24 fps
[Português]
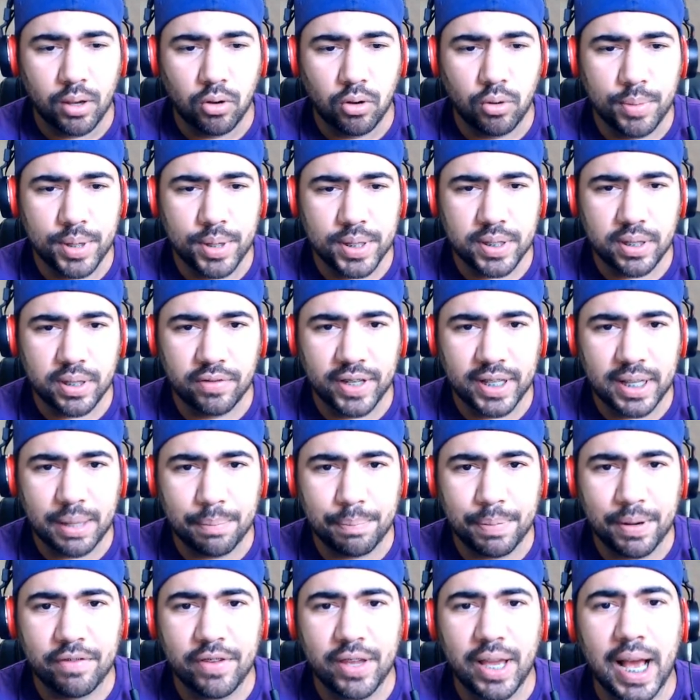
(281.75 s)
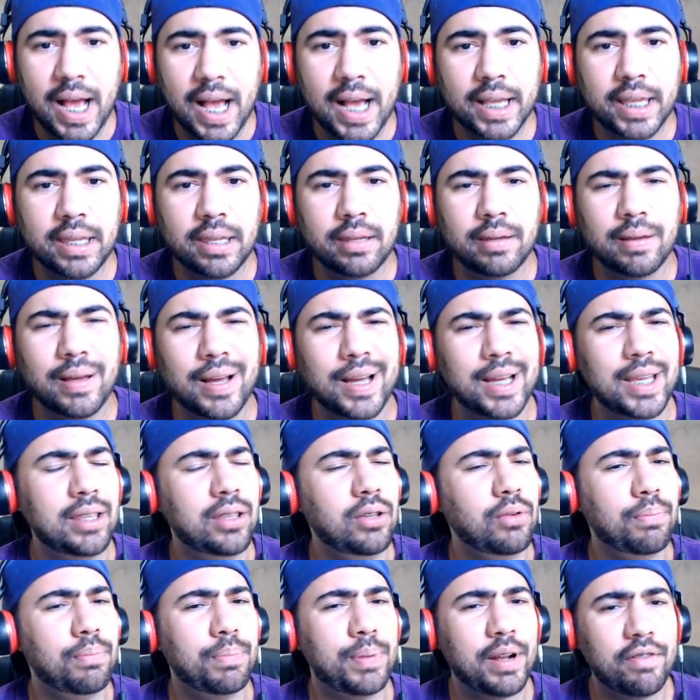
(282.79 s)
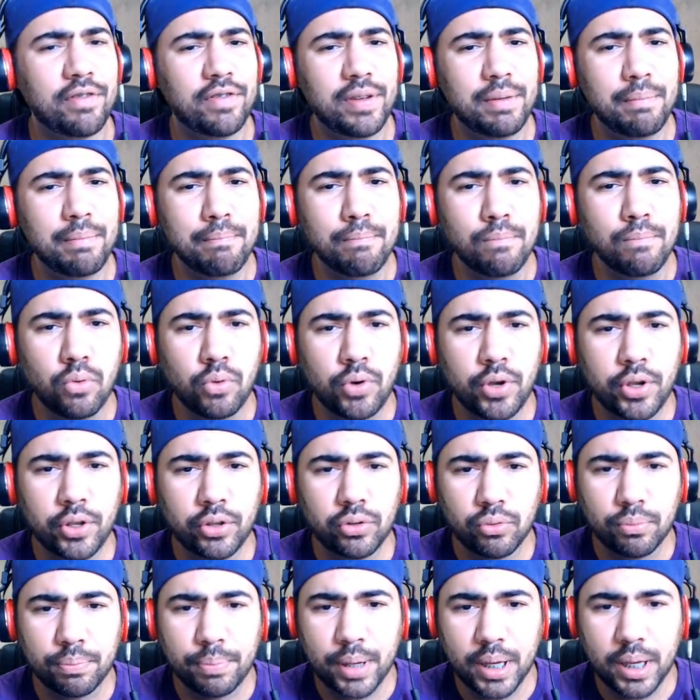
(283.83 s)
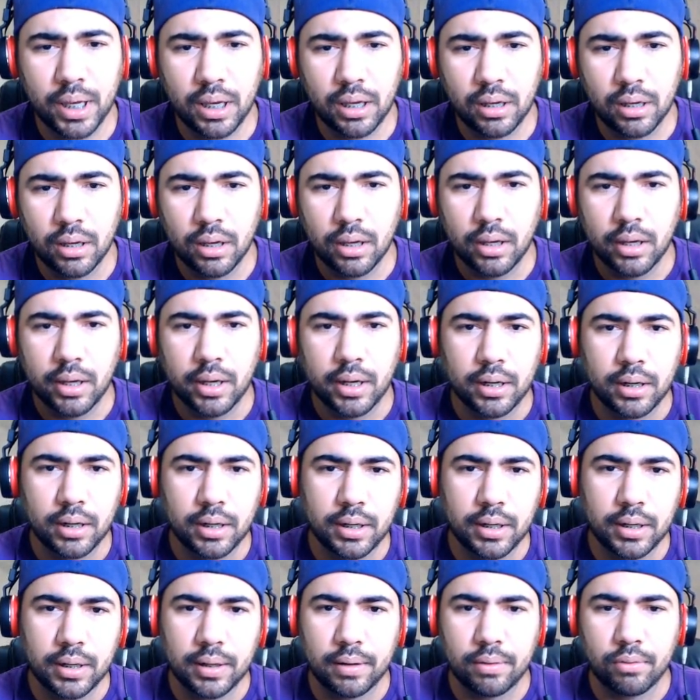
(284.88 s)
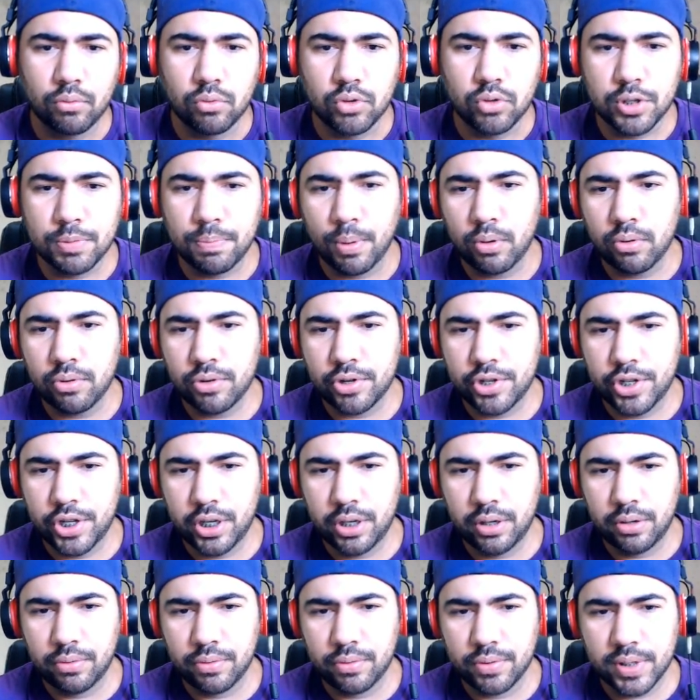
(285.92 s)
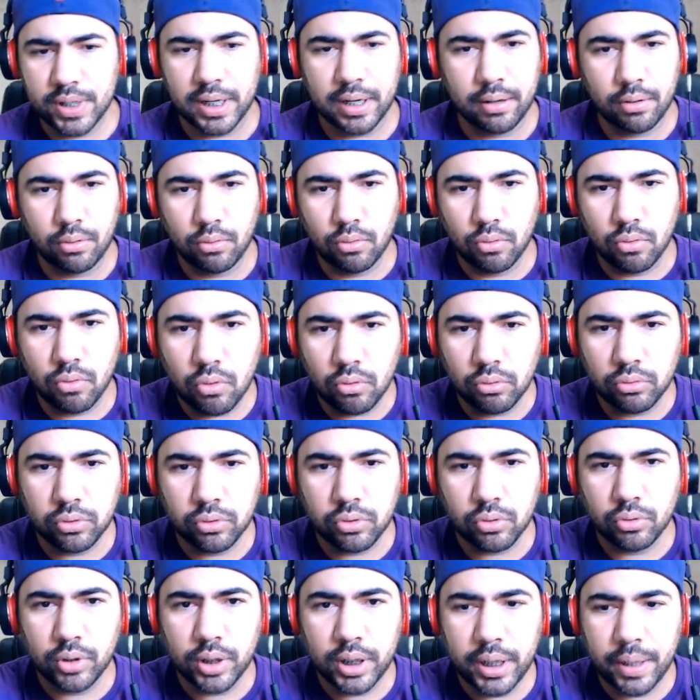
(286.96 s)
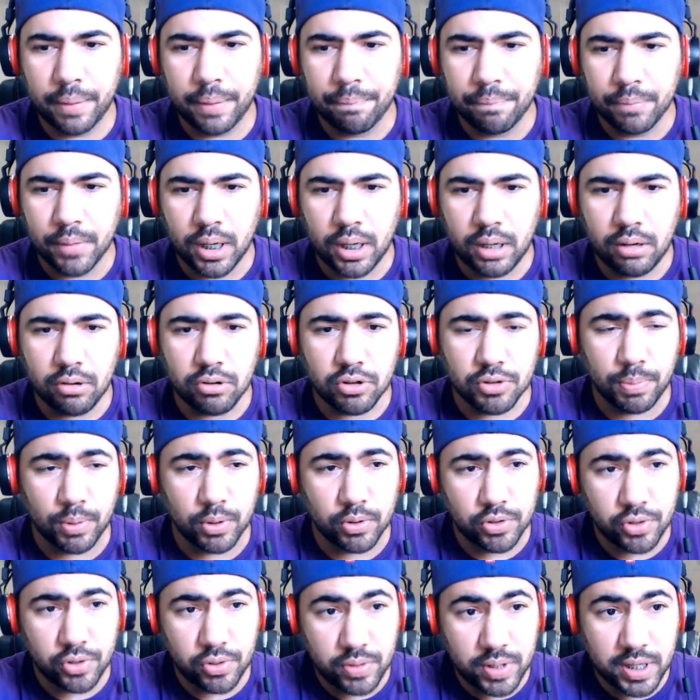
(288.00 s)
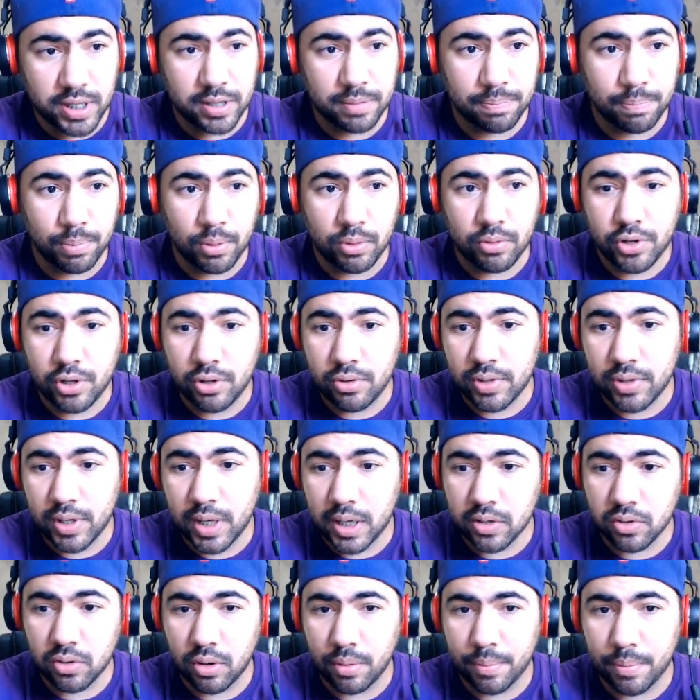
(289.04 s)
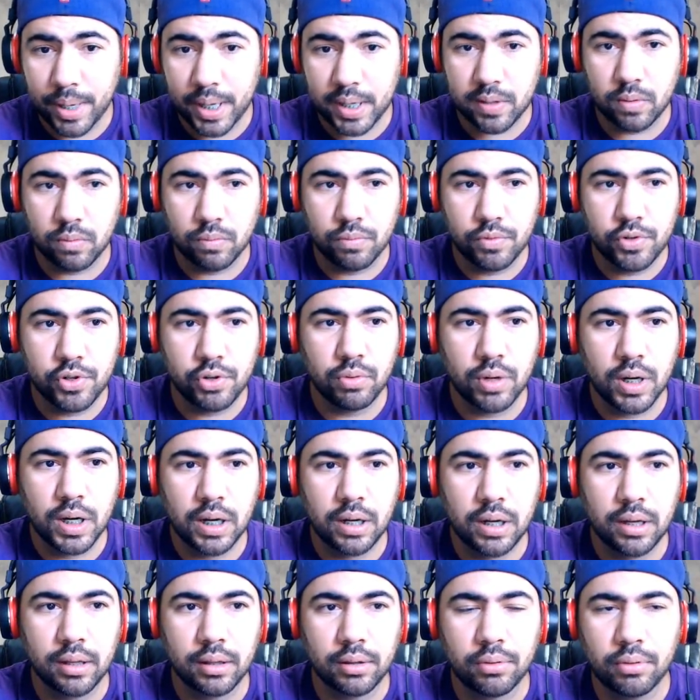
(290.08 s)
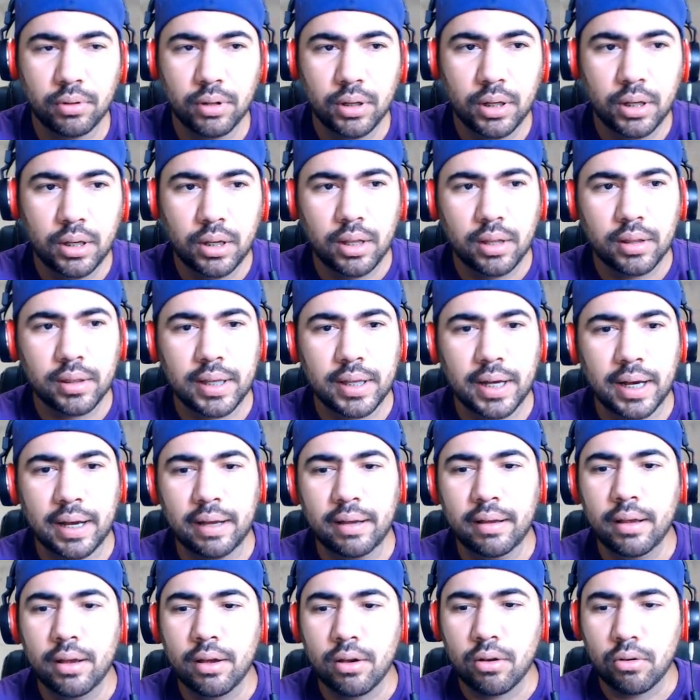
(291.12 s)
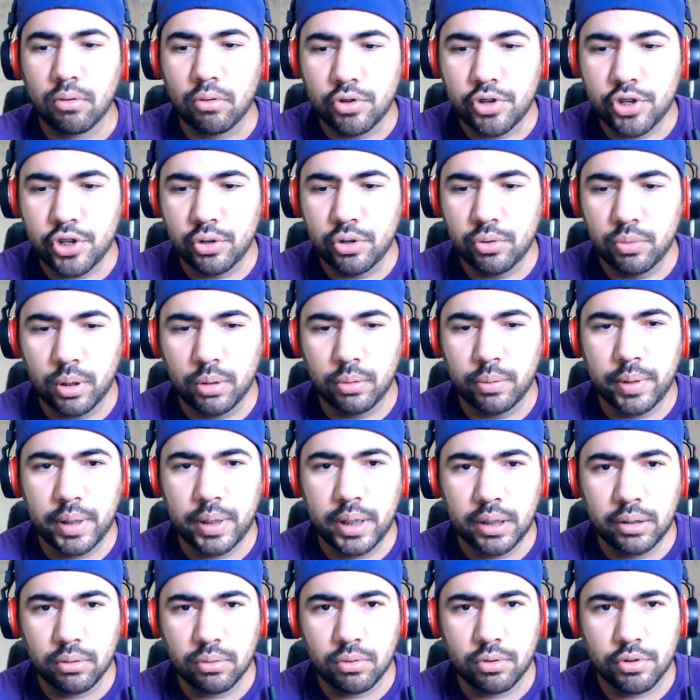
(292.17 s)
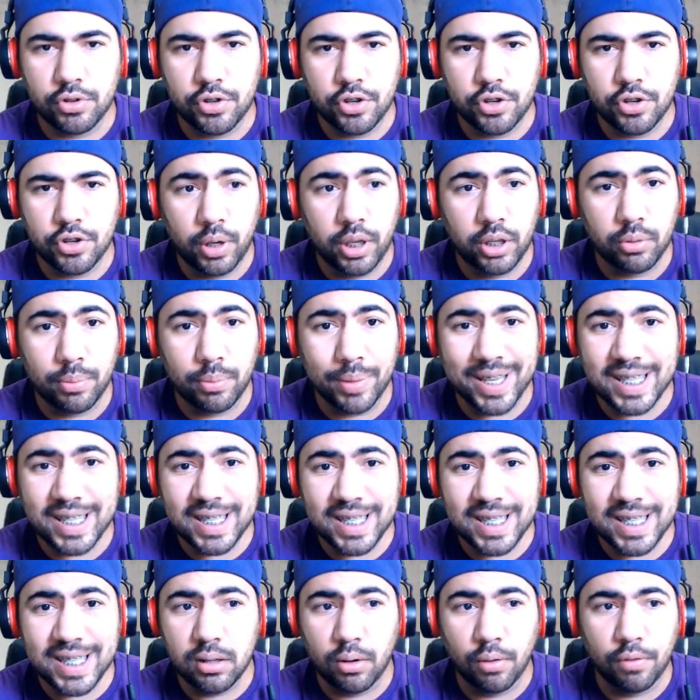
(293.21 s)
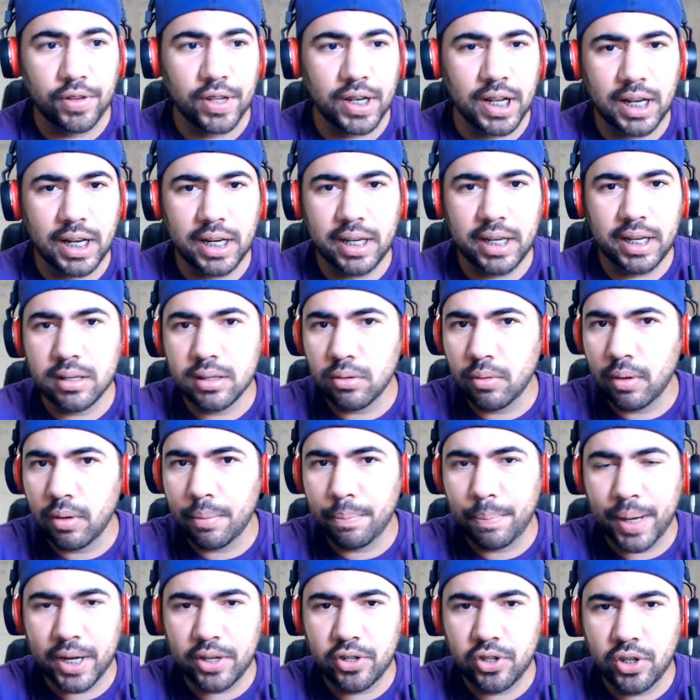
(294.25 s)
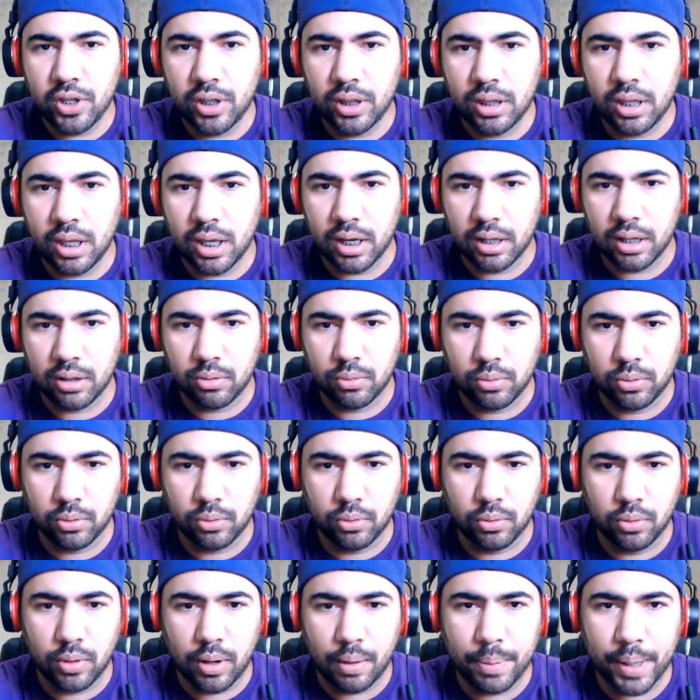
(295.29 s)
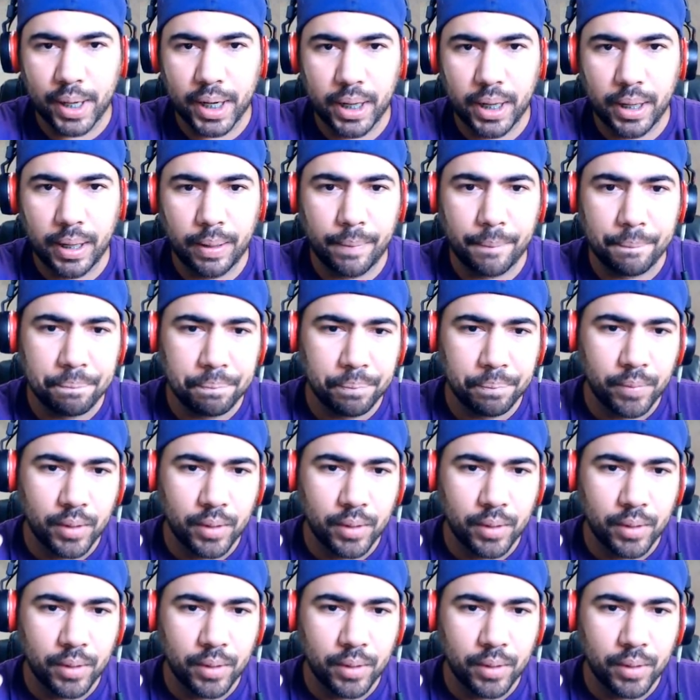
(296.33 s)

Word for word: Começando vai dar pra ver aqui. Aqui deu pra ver muito bem uh, os pontinhos, tá? O controle e os pontinhos. Esses pontinhos eles começam de um canto, tá? continuam indo, continuam indo, mas eles não finalizam a parte inteira do, do aparelho.